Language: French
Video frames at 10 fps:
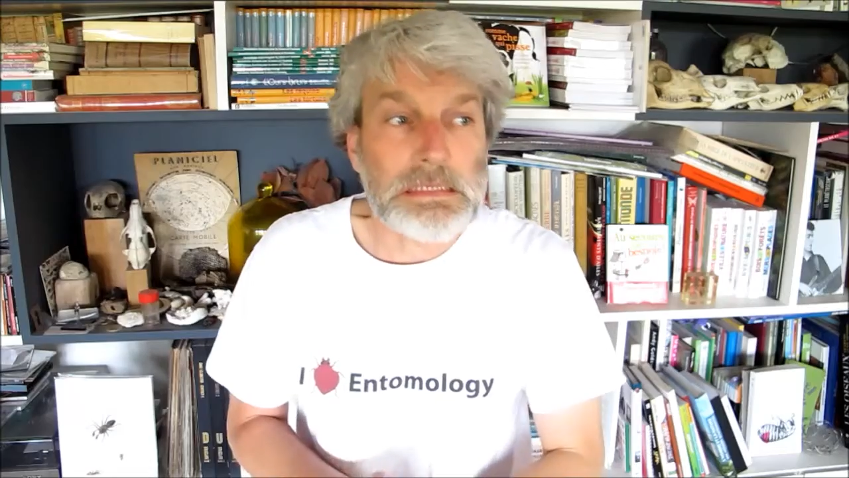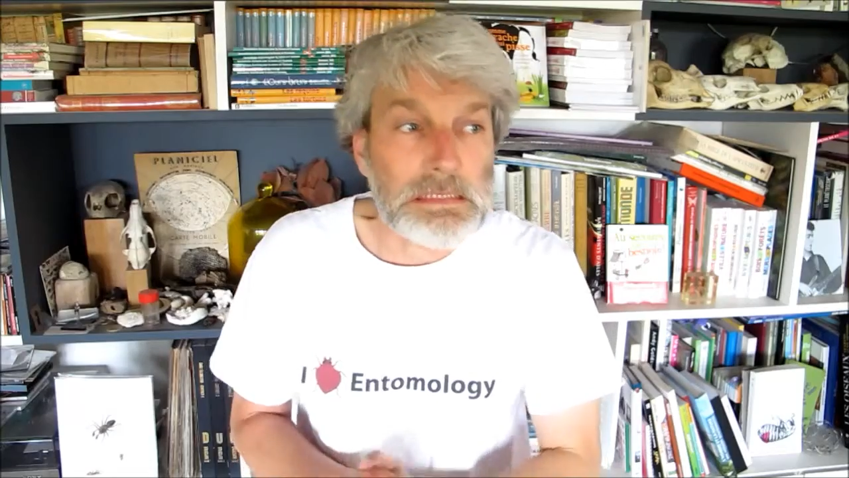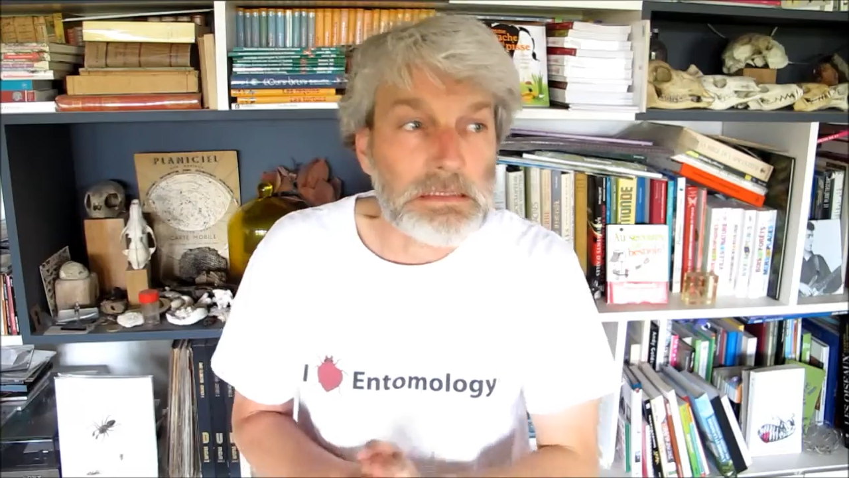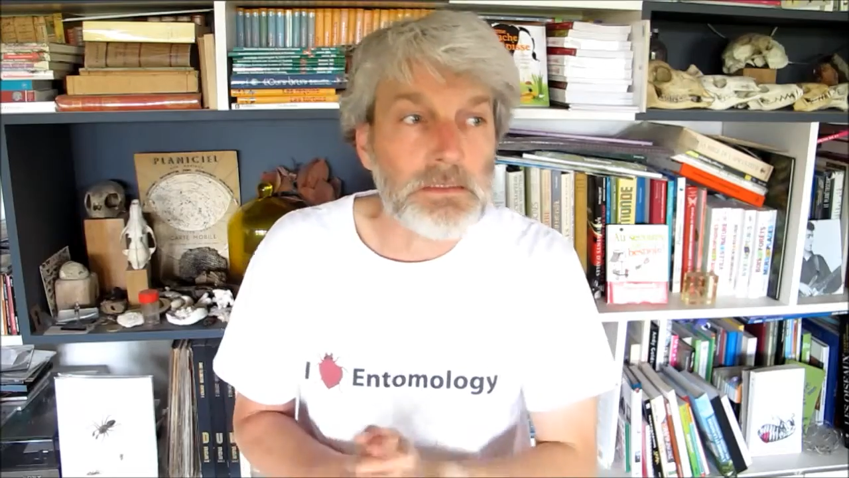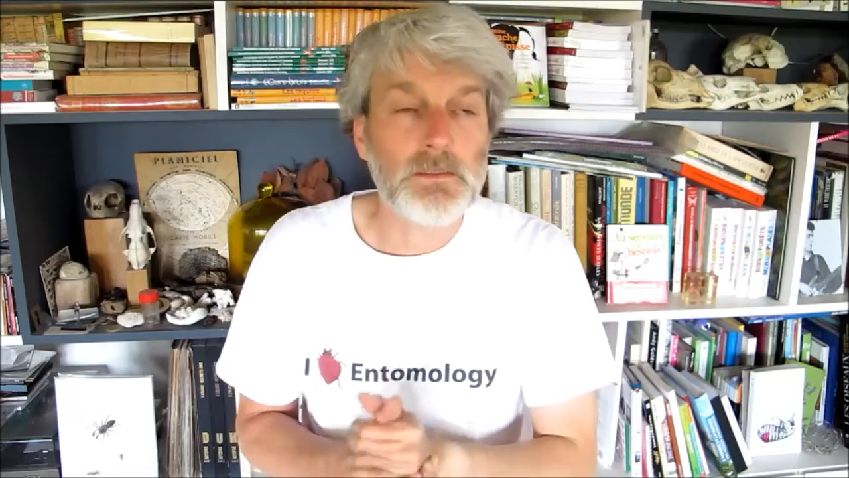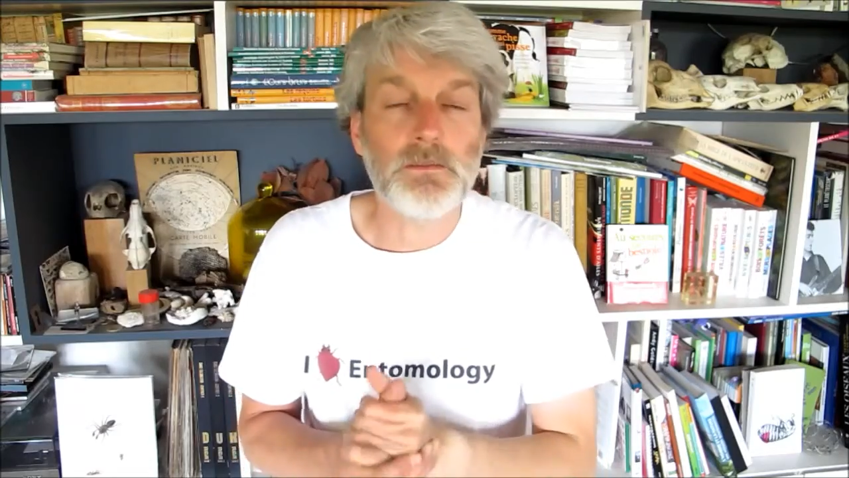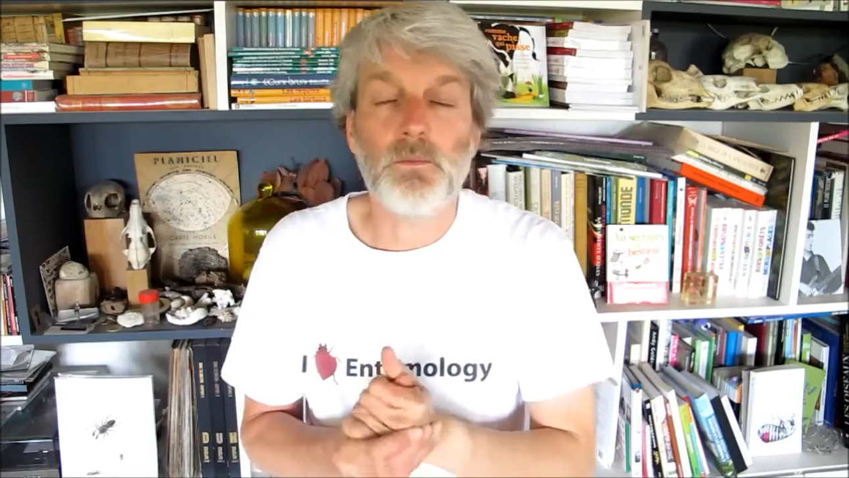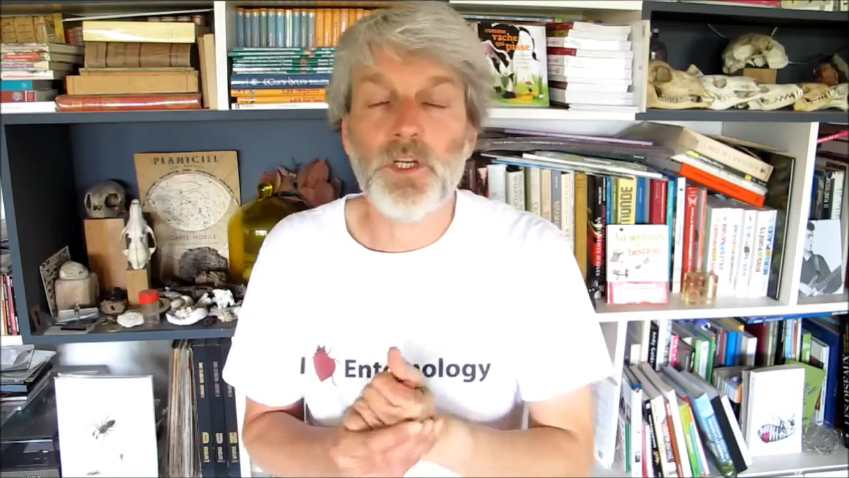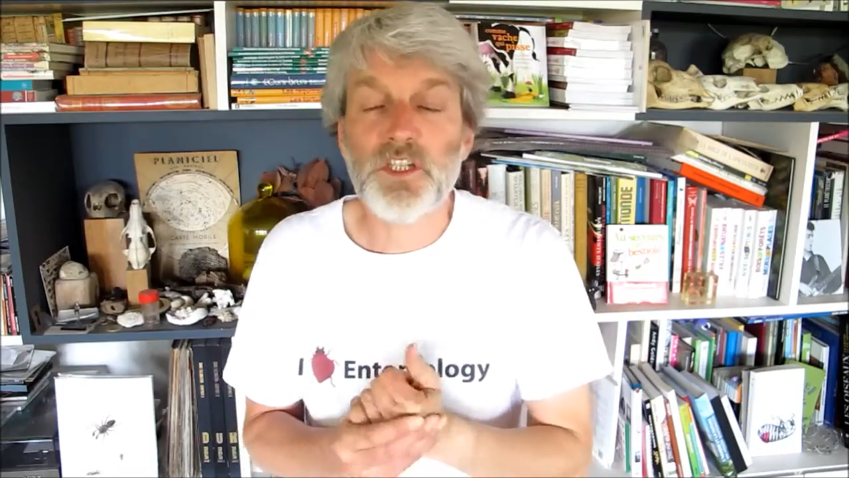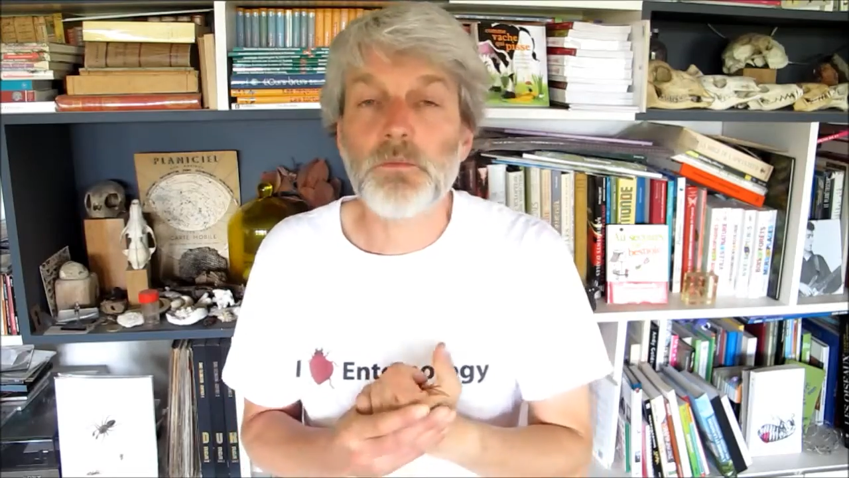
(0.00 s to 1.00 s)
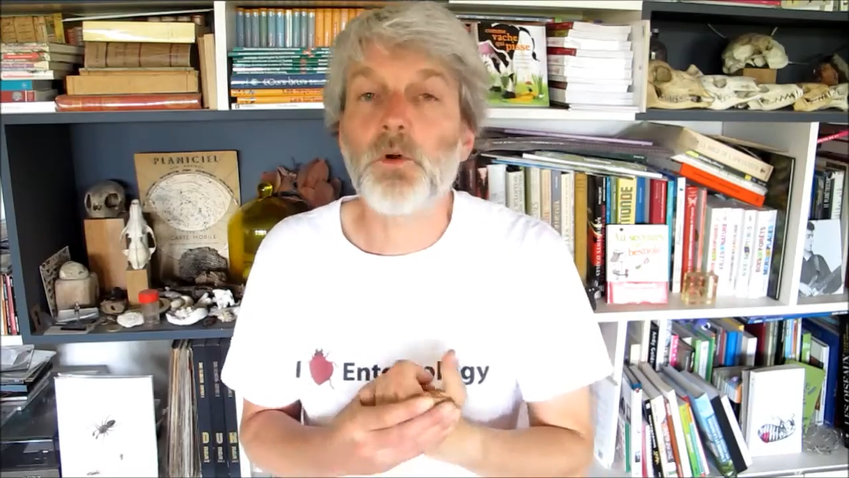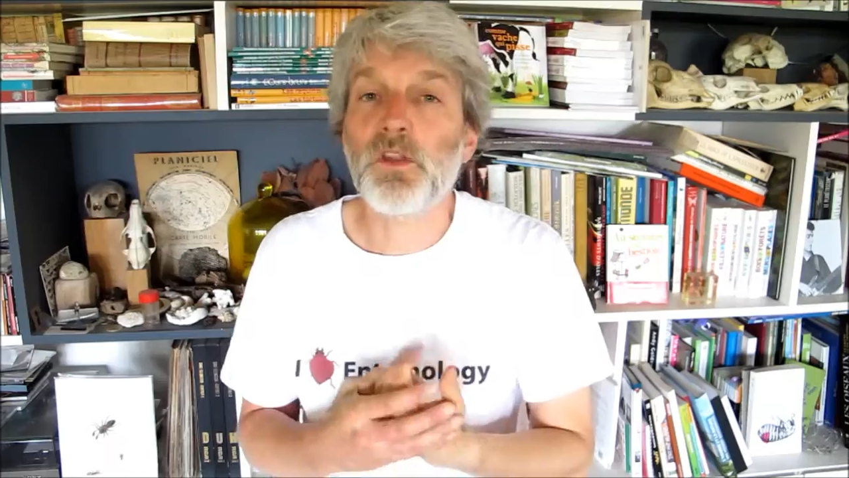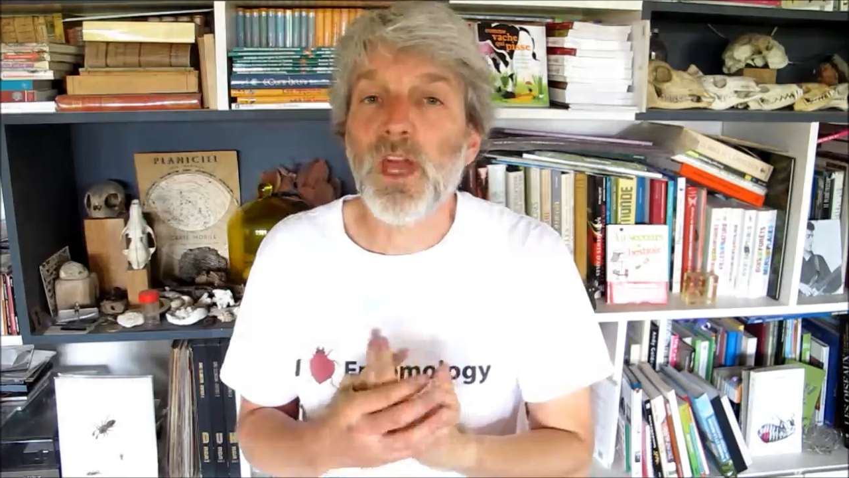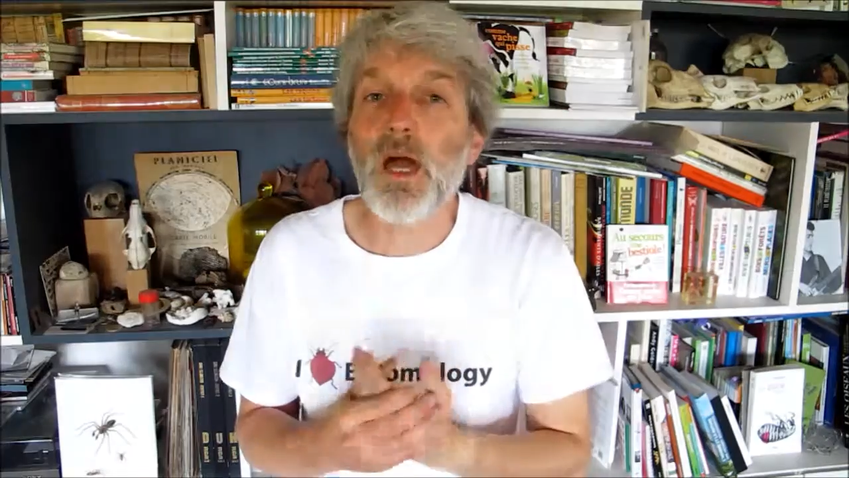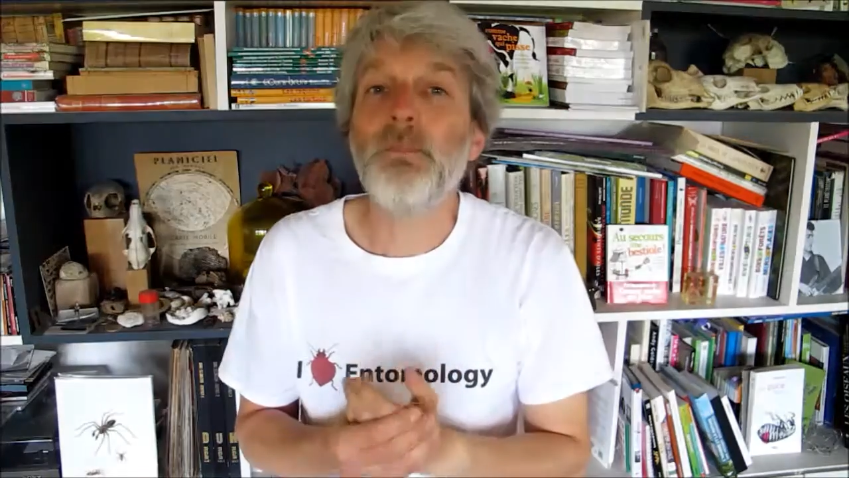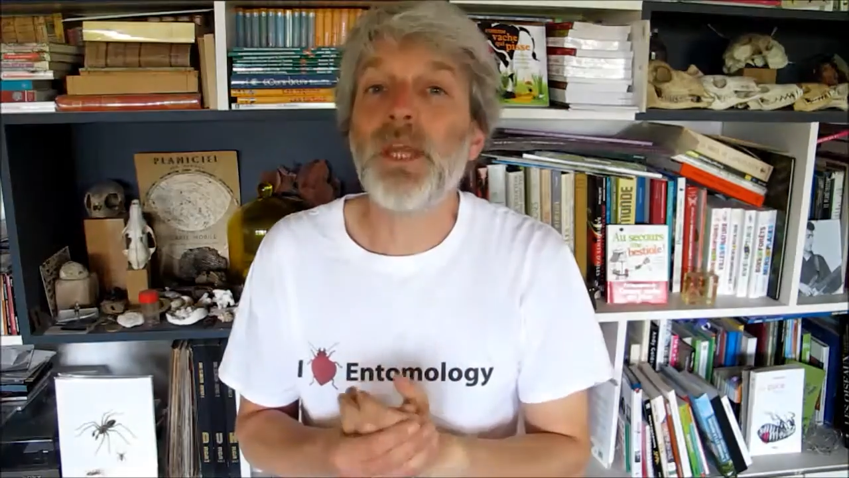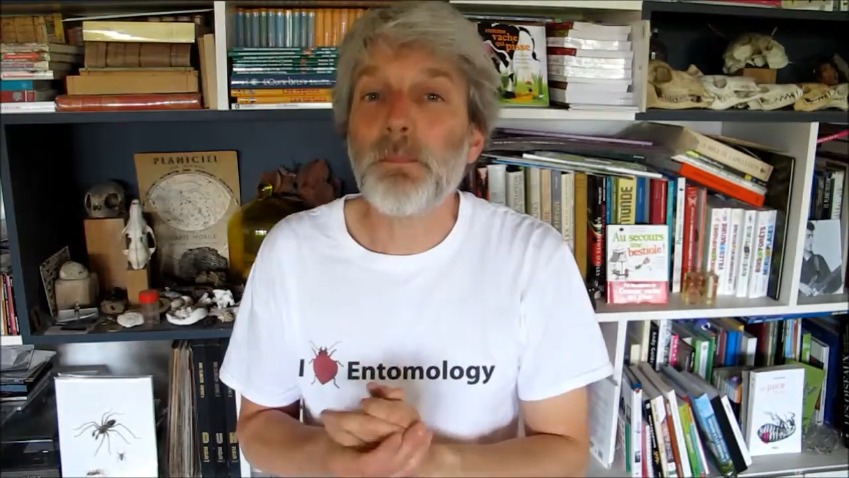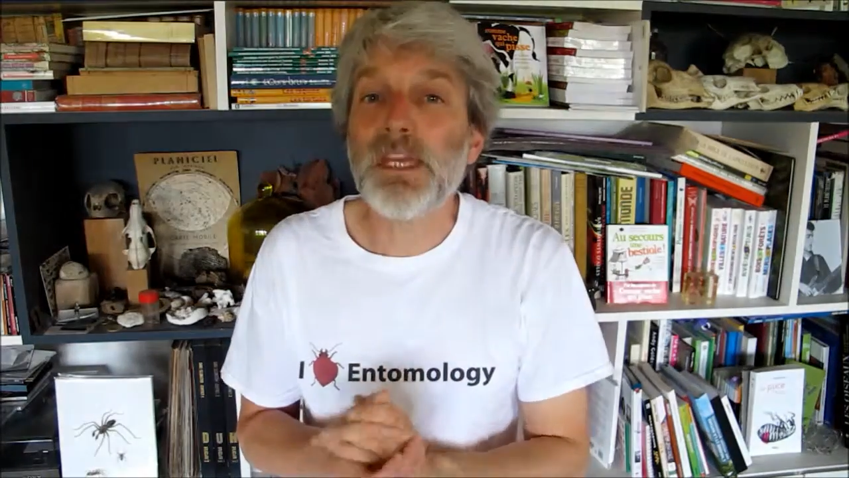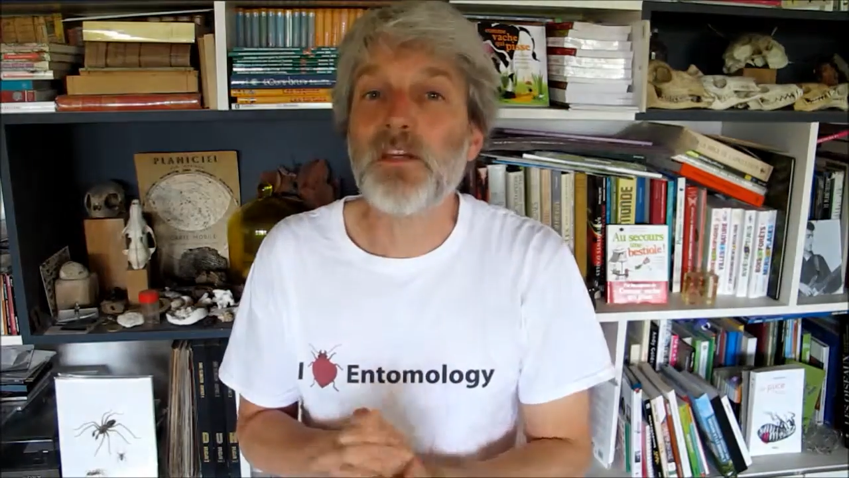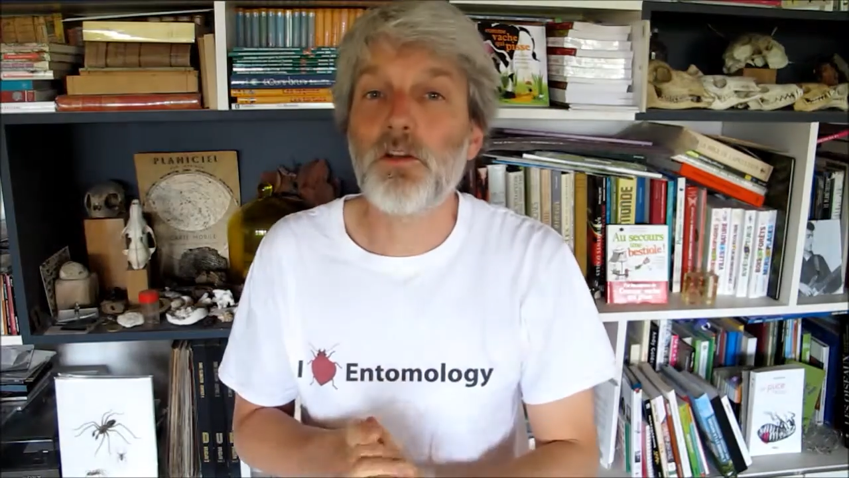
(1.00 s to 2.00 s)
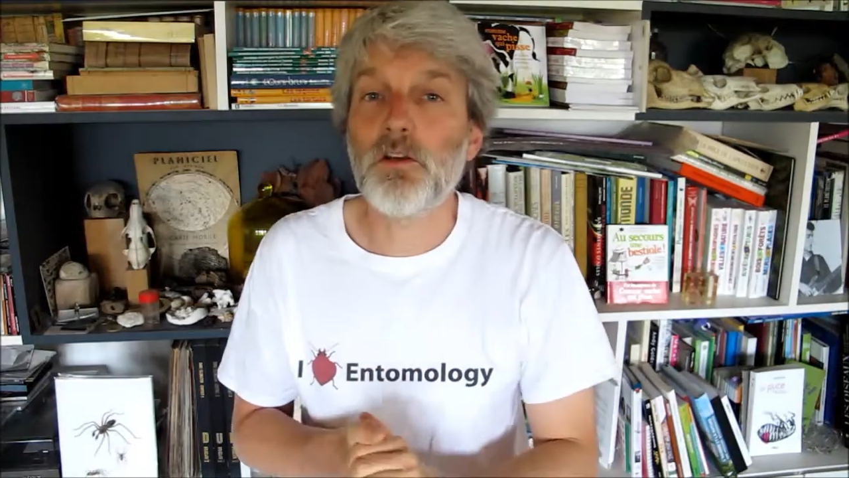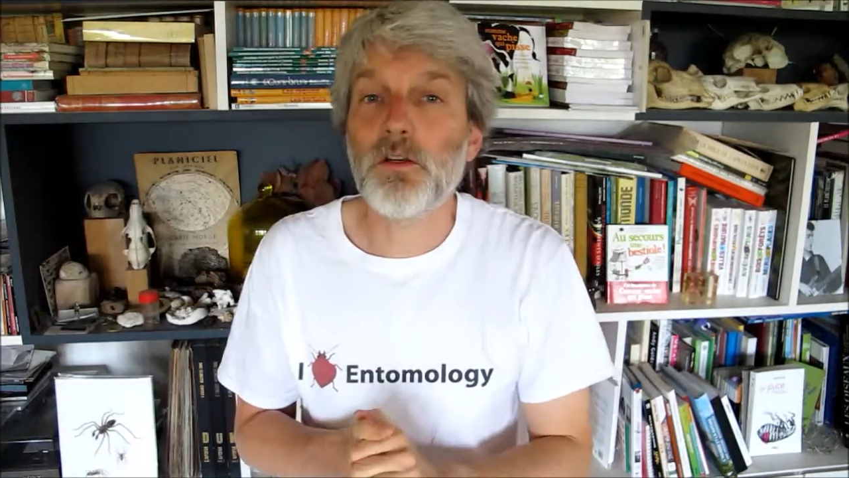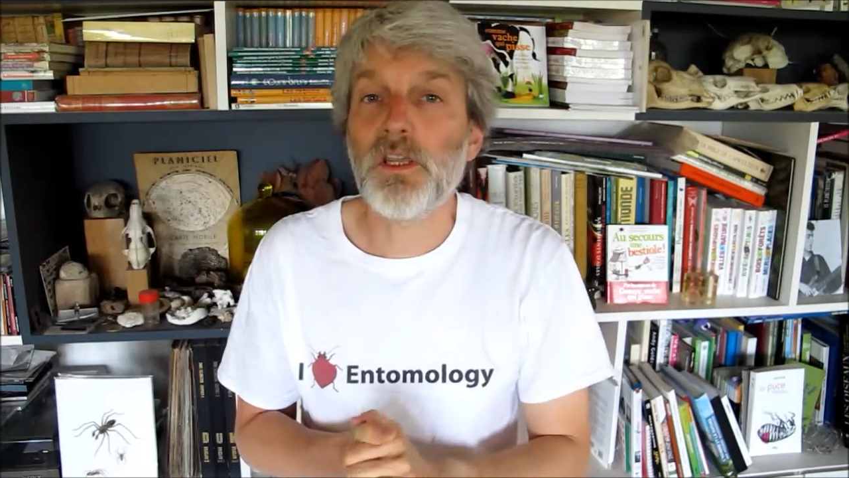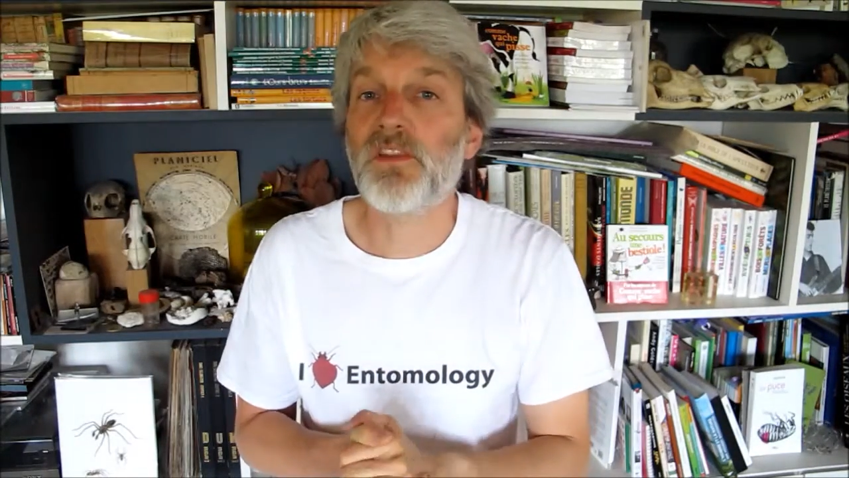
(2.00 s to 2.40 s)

Euh, moi, j'ai demandé à un myrmécologue,